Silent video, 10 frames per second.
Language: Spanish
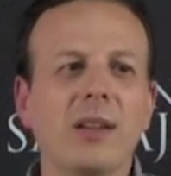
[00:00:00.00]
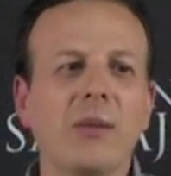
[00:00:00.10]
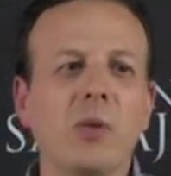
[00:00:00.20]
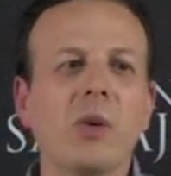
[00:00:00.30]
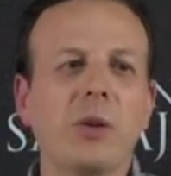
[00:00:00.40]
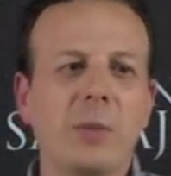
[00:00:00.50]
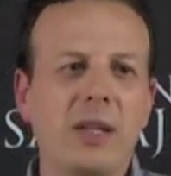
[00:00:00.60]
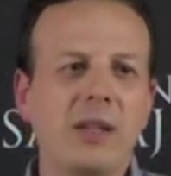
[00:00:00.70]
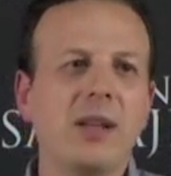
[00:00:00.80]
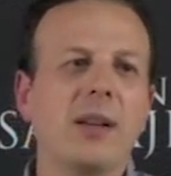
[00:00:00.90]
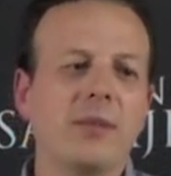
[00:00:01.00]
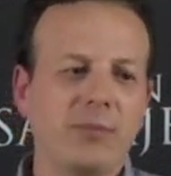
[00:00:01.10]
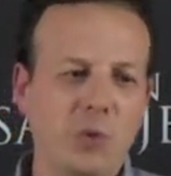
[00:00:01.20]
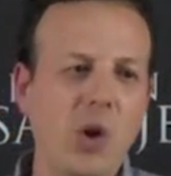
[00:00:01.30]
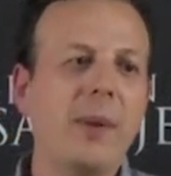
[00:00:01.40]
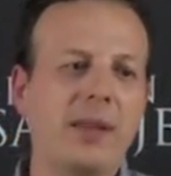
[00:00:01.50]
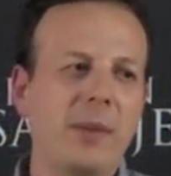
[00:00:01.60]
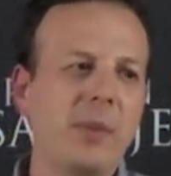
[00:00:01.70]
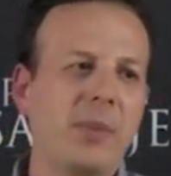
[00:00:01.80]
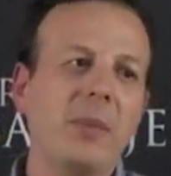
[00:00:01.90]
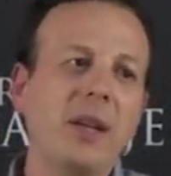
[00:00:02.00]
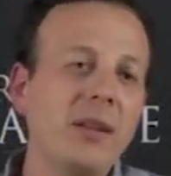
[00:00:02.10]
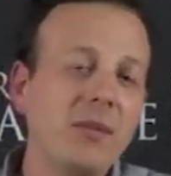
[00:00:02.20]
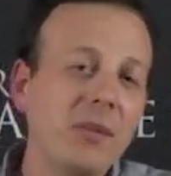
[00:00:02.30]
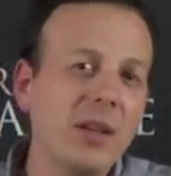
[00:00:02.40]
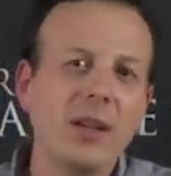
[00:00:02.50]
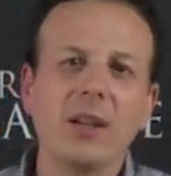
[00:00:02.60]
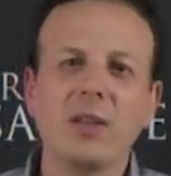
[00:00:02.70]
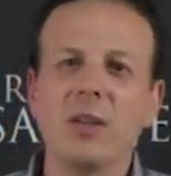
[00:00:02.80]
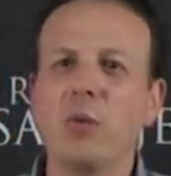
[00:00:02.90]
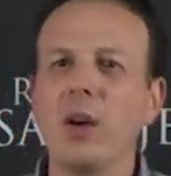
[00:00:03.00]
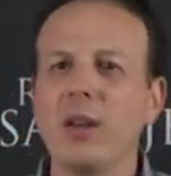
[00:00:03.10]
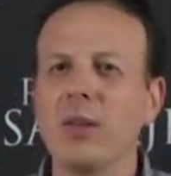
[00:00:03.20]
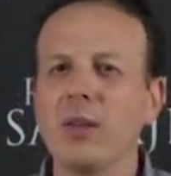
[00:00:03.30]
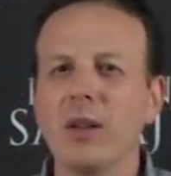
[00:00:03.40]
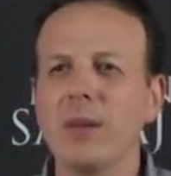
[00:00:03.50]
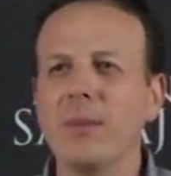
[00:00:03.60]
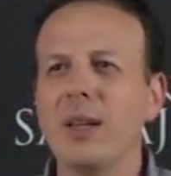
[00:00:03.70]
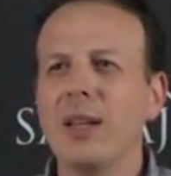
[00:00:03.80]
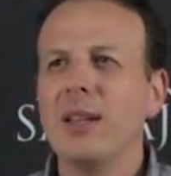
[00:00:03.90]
que fue una experiencia nueva también para mí y así fue.